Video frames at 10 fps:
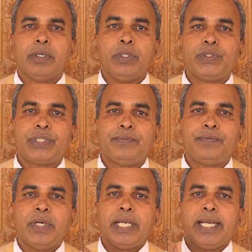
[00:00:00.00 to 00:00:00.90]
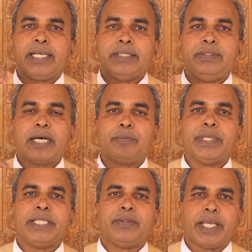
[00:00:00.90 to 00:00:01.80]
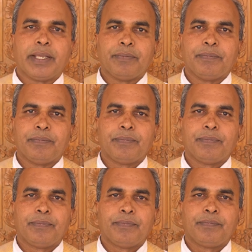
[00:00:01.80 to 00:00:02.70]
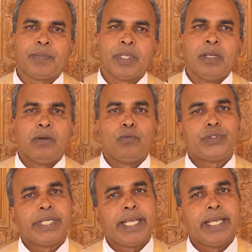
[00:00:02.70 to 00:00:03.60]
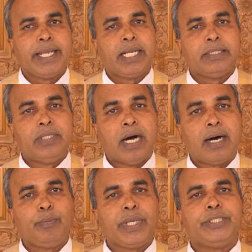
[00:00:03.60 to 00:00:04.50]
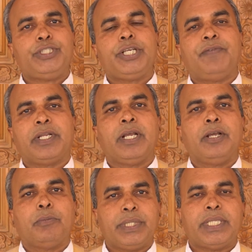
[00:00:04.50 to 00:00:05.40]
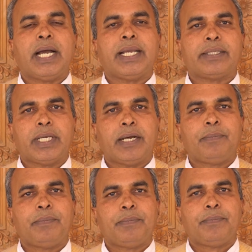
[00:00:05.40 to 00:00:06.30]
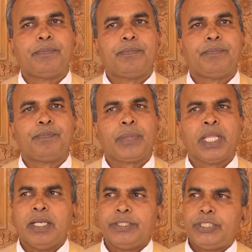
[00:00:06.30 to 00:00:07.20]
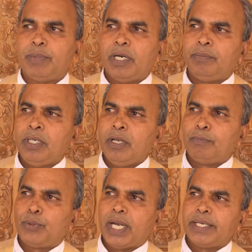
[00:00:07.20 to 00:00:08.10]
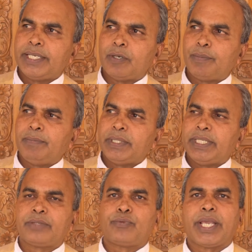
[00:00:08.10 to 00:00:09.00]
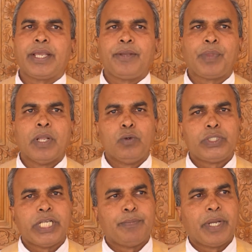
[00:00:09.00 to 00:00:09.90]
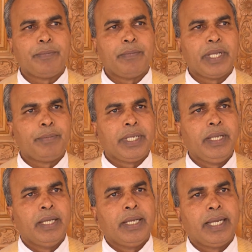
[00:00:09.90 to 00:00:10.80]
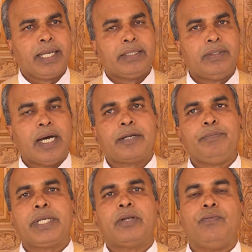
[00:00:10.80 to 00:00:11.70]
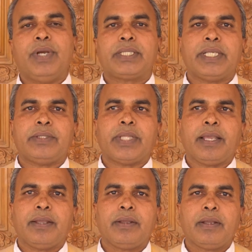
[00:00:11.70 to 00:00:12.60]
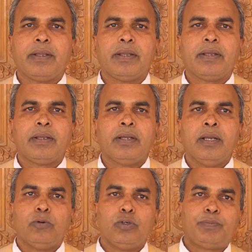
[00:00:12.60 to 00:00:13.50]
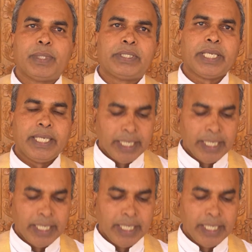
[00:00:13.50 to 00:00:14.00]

योसफ एक धर्मी थे उसने एक धार्मिक जीवन बिताया था जब हम पुराने समय में देखते हैं उस समय में भी एक धार्मिक व्यक्ति थे उत्पत्ति